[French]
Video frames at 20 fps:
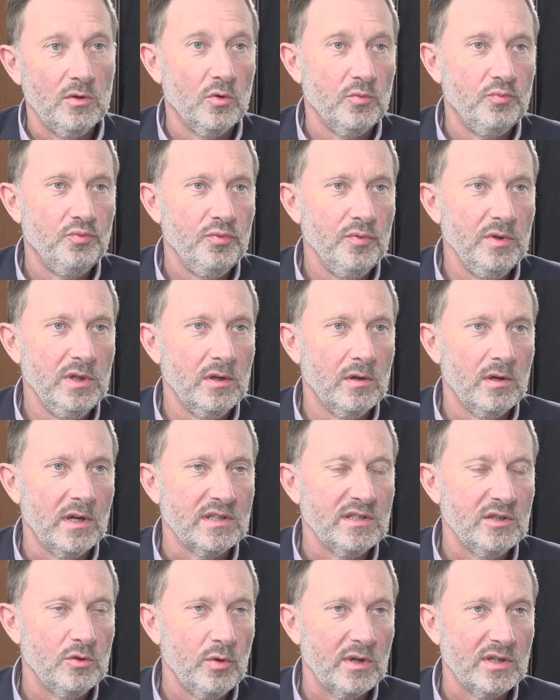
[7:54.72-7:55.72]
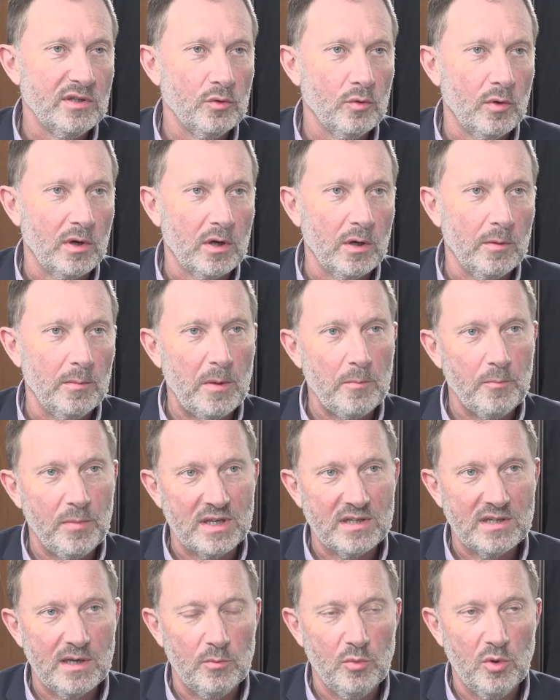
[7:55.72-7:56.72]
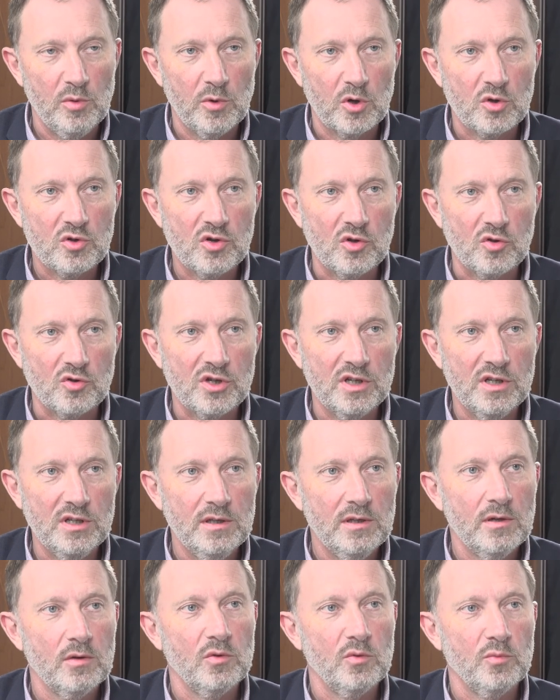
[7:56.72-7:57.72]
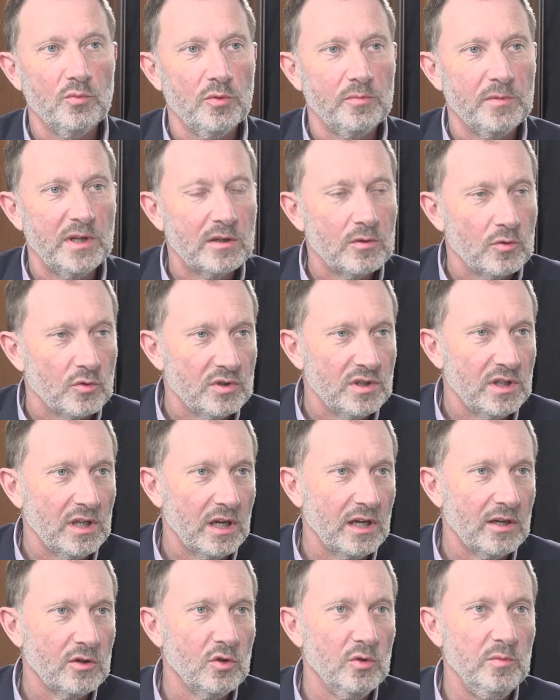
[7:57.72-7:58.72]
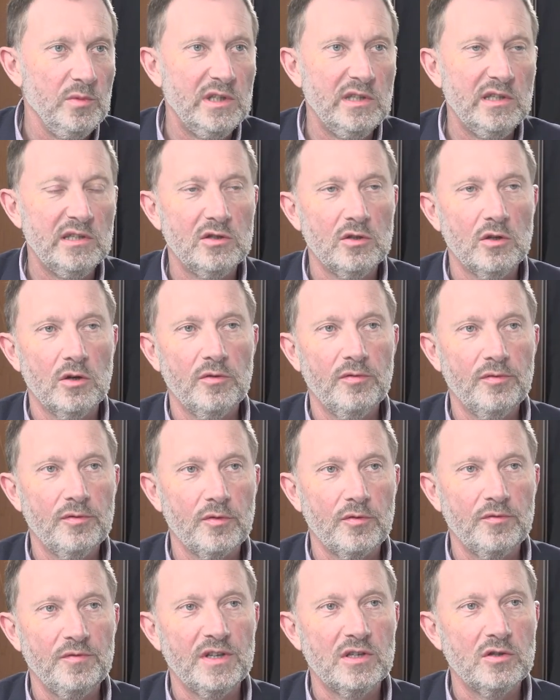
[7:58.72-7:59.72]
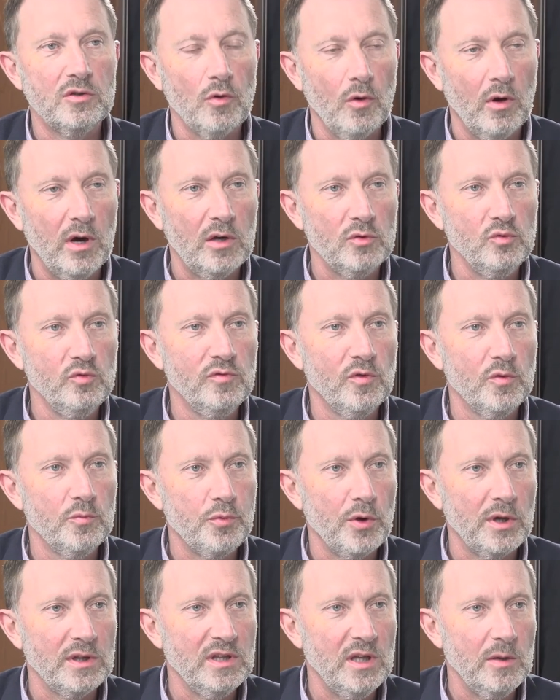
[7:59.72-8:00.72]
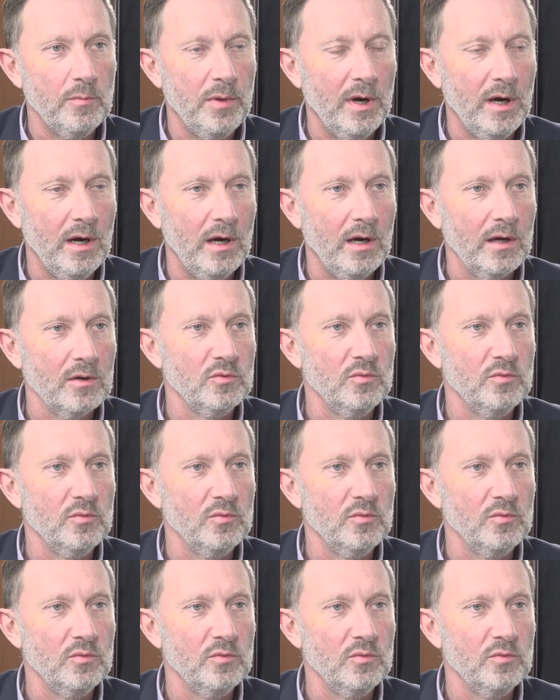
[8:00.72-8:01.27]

depuis, la situation a quand même passablement changé. On peut peut-être considérer que 2019 fixera un nouveau point de départ,